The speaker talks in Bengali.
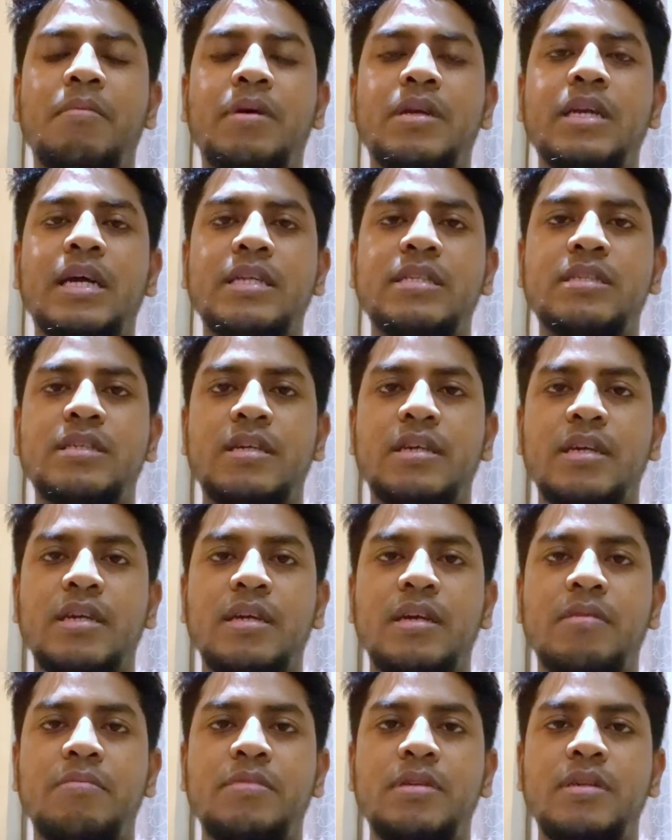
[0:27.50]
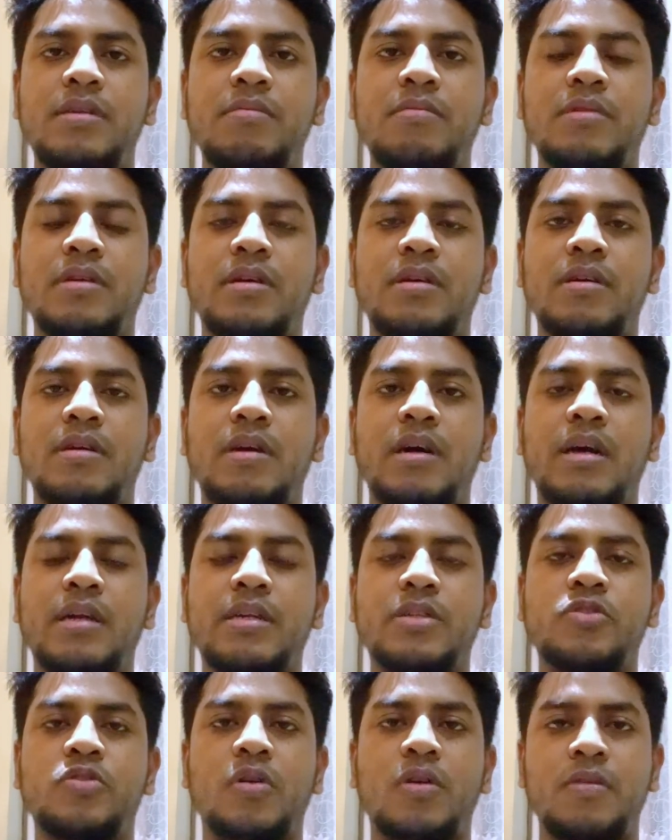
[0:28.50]
বাট আজকে আমি
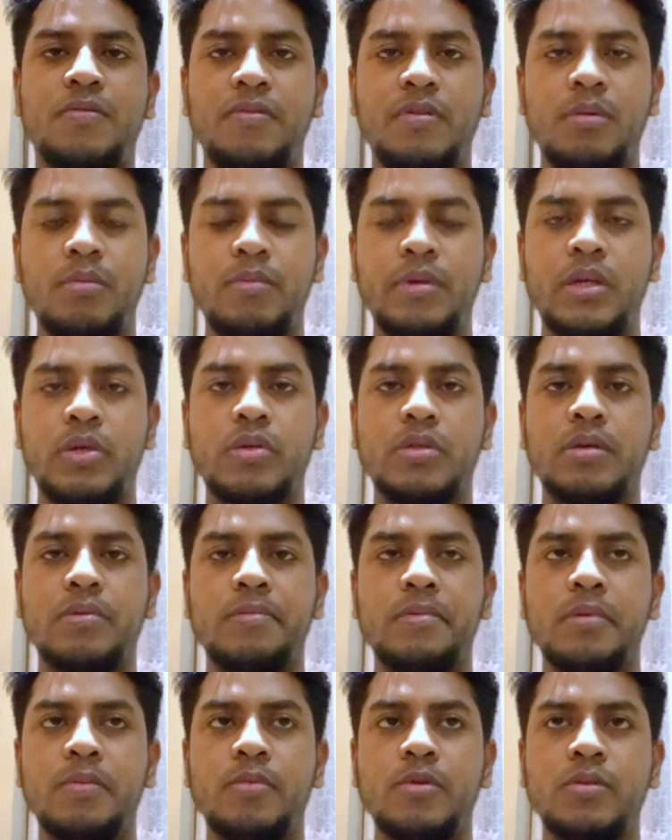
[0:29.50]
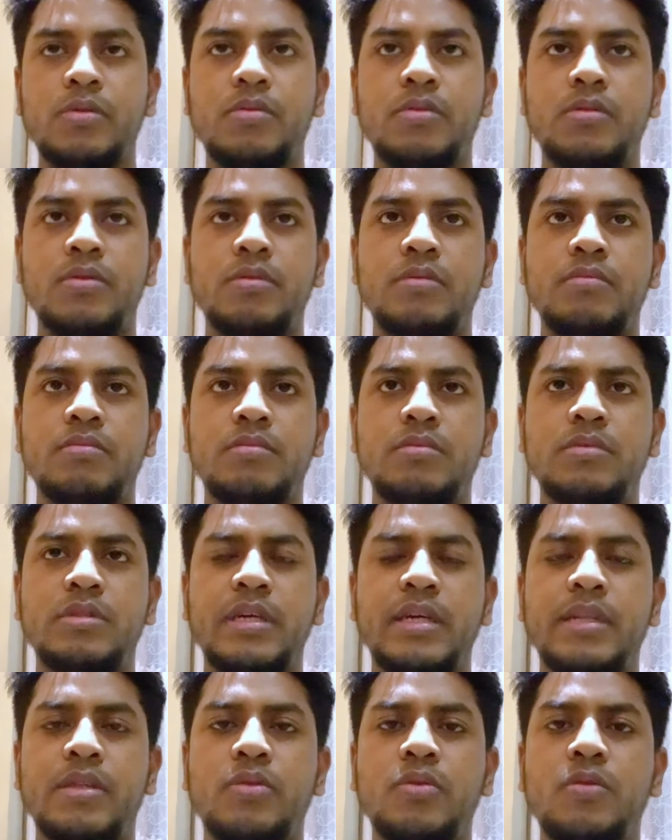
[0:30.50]
একটা শর্ট ফিল্ম নিয়ে কথা বলবো তো
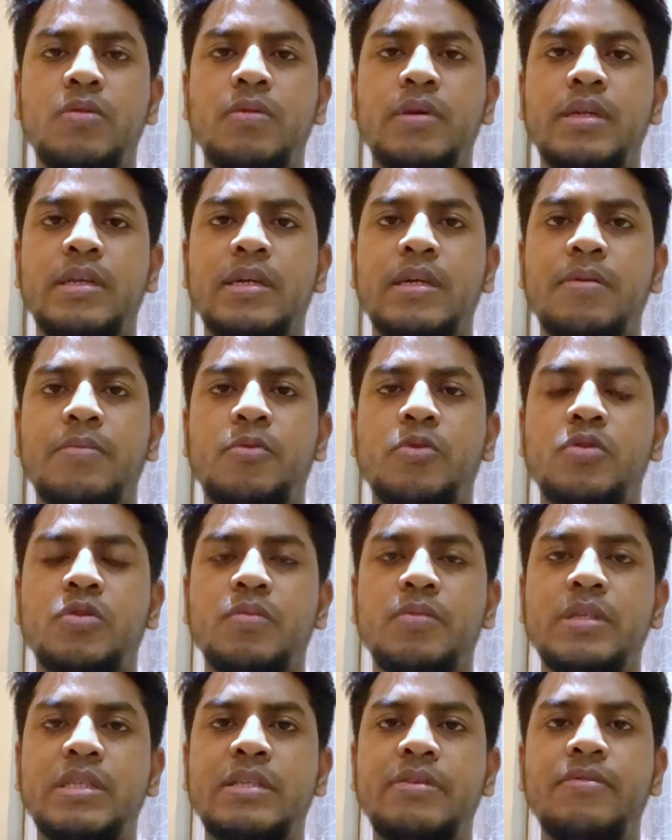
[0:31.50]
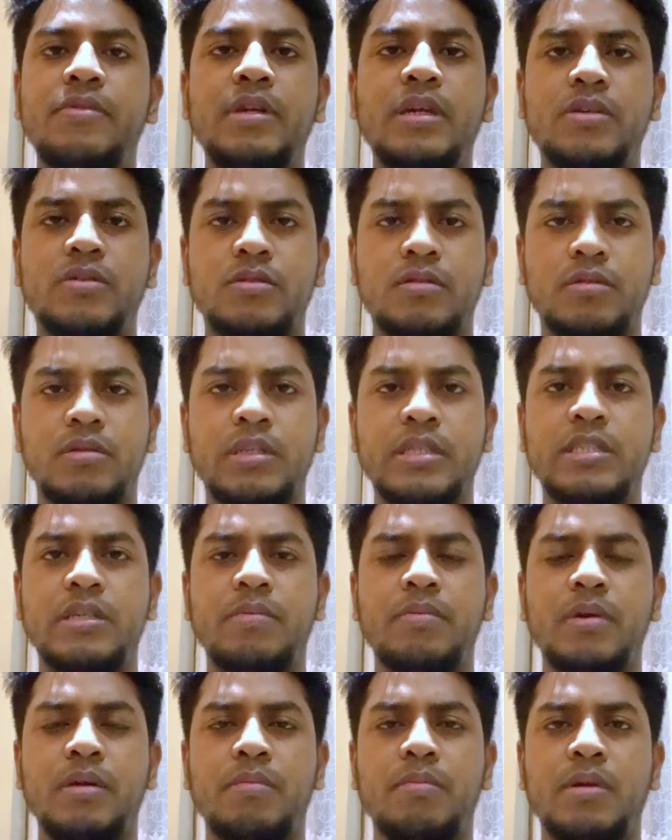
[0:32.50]
যেহেতু এটা প্রথমে টিভি নাটক
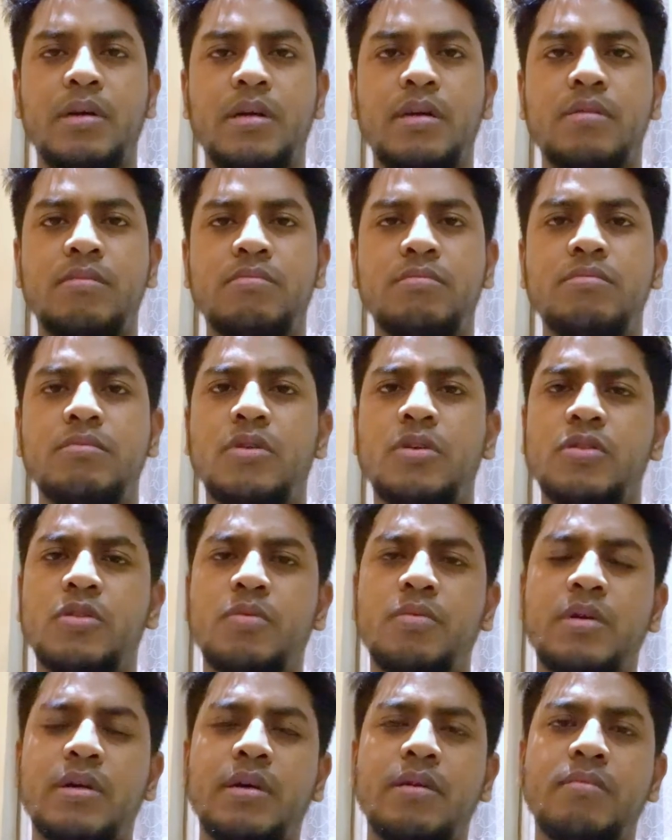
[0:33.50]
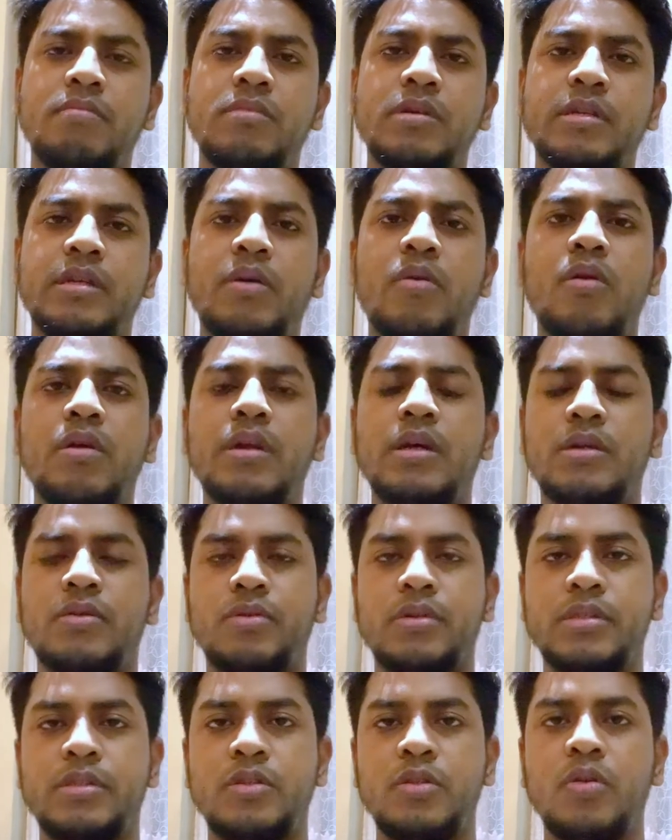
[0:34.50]
হিসেবে বা হয়তো বা এটা অন
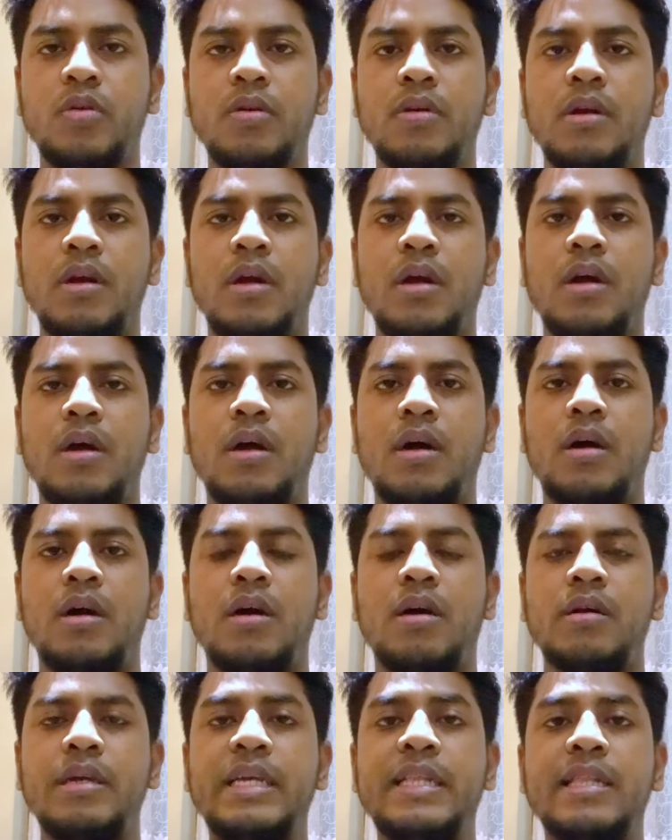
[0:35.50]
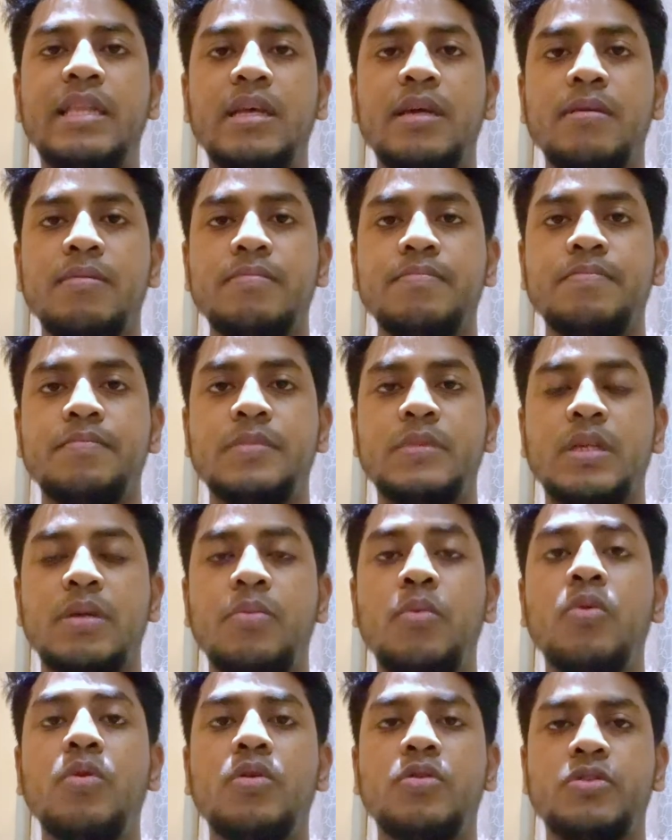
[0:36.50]
এয়ার হয়েছিল ঈদে
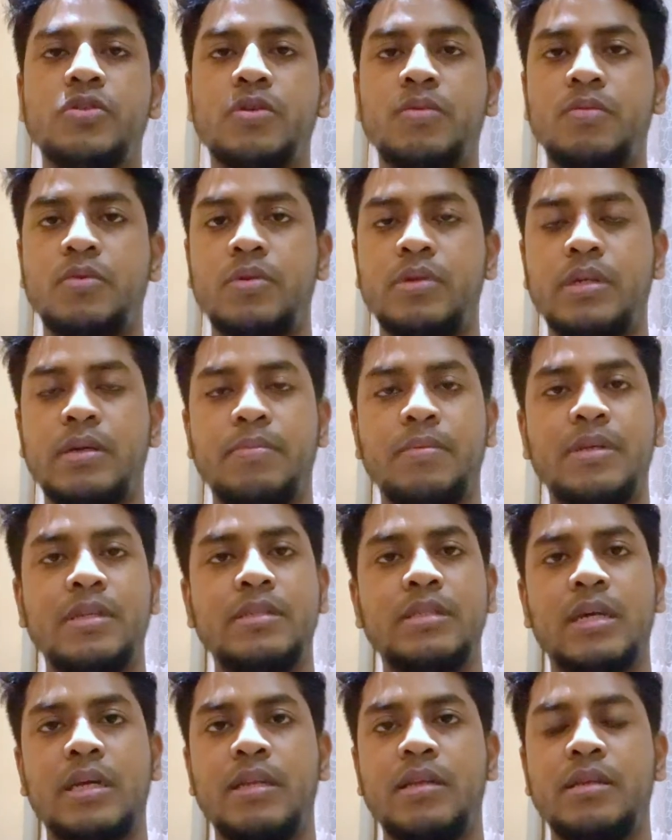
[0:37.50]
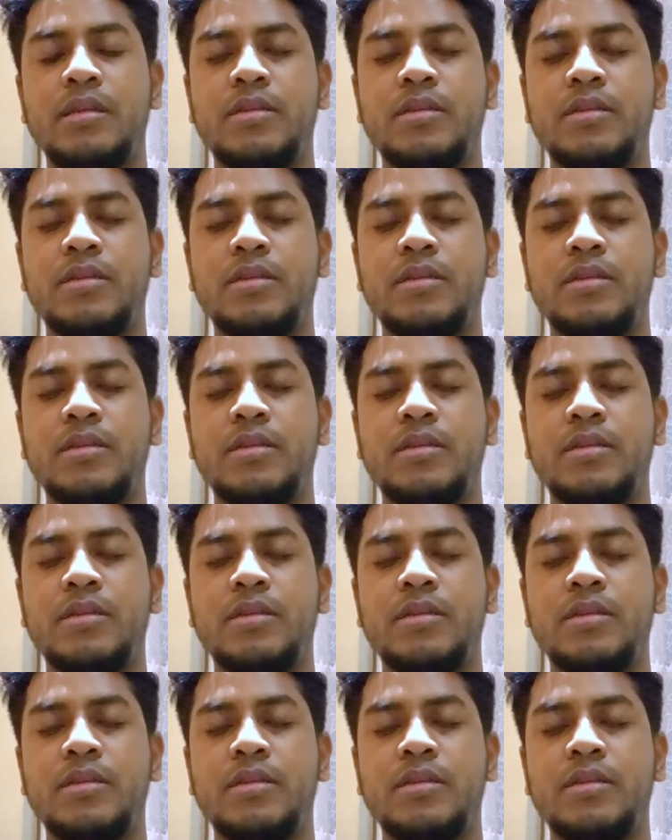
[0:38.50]
পুনর্জন্ম এটা আপনারা জানেন